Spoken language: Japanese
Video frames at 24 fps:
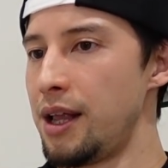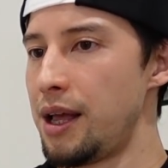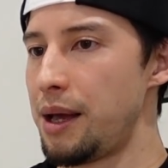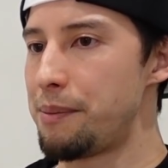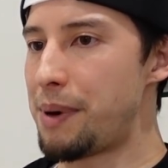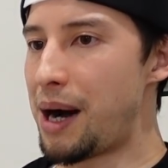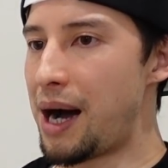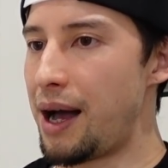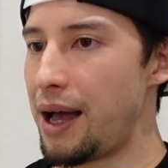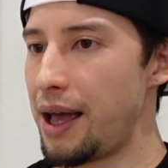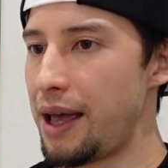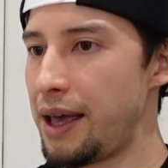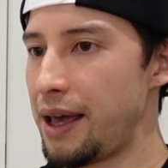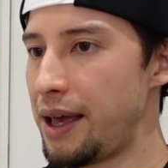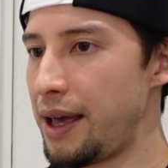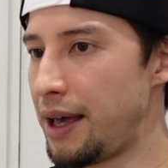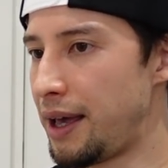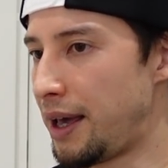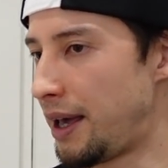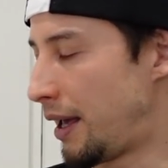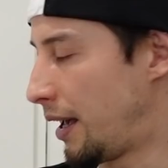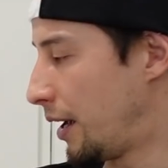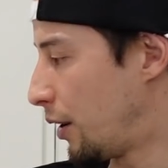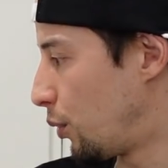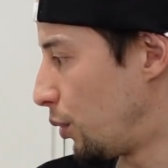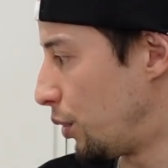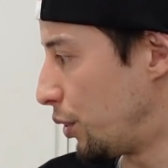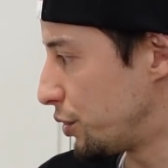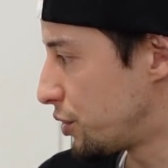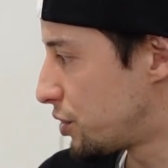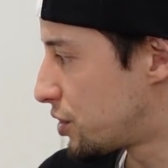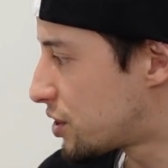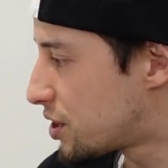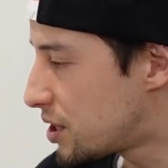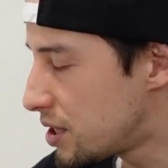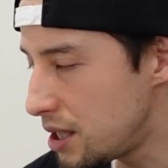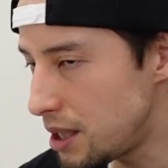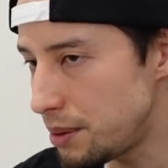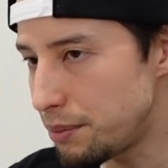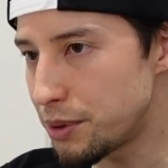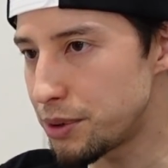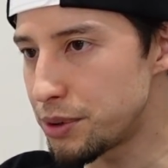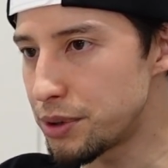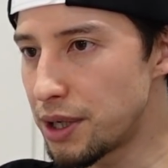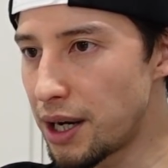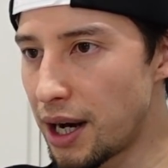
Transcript: まあえー、このチーム